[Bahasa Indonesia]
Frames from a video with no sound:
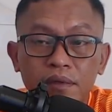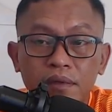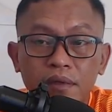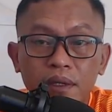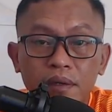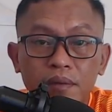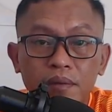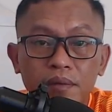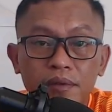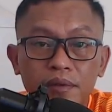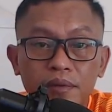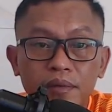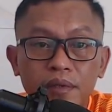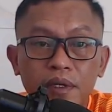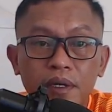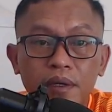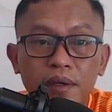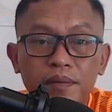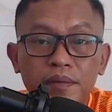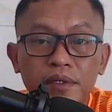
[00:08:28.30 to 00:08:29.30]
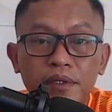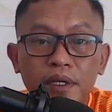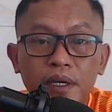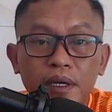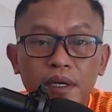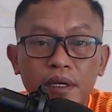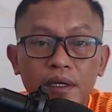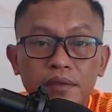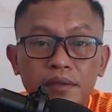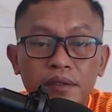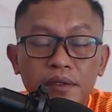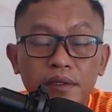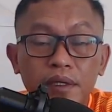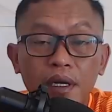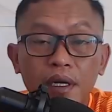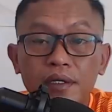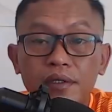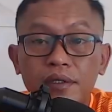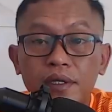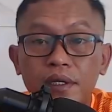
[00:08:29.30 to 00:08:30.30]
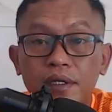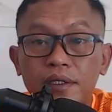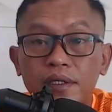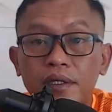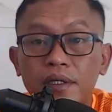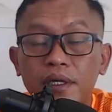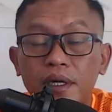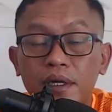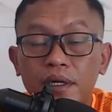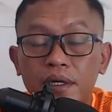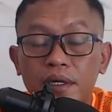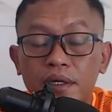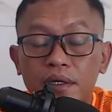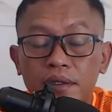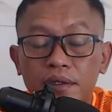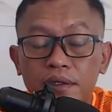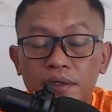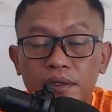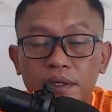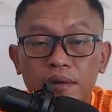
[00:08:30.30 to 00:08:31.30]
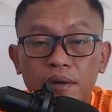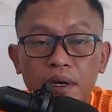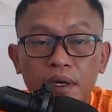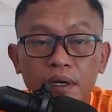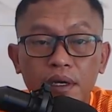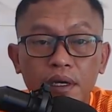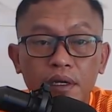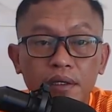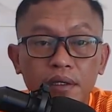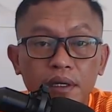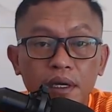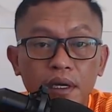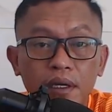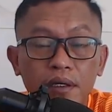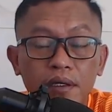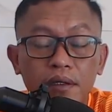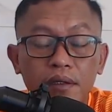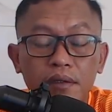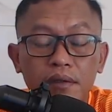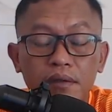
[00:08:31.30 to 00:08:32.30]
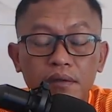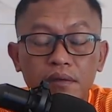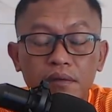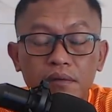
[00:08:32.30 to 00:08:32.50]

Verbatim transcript: ya semoga bisa segera diselesaikan ya kita doakan dan